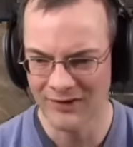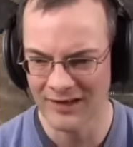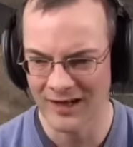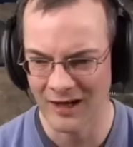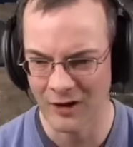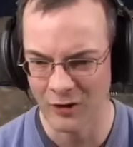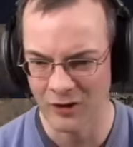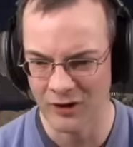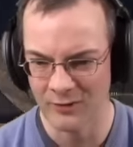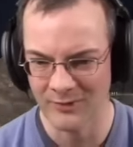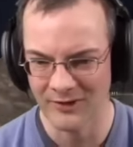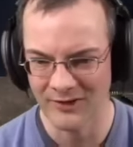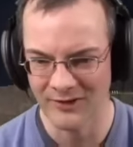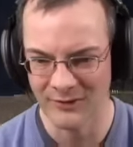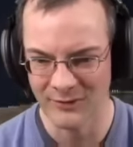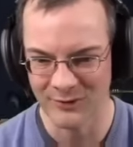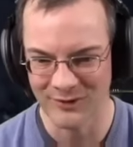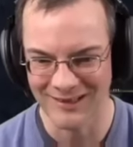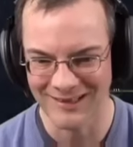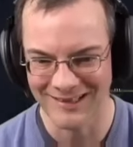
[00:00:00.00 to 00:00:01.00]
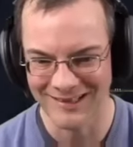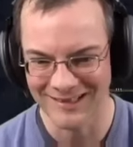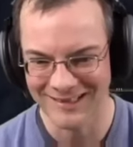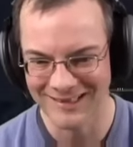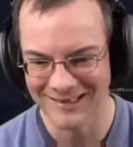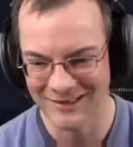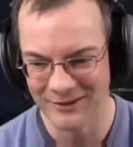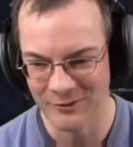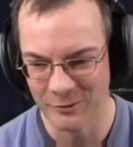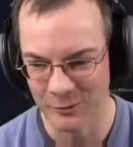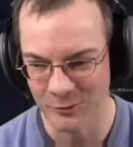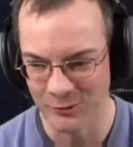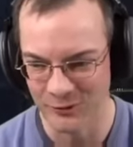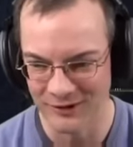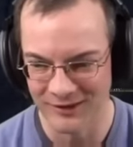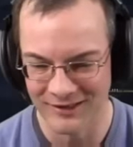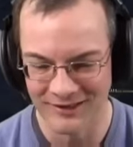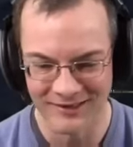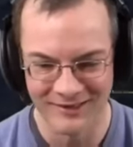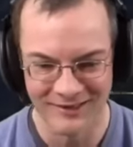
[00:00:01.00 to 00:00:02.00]
sind auch immer so, ach,
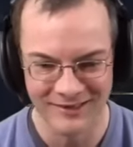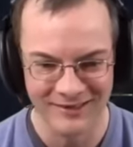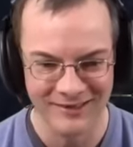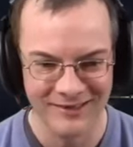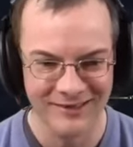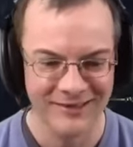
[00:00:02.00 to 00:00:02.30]
Türen.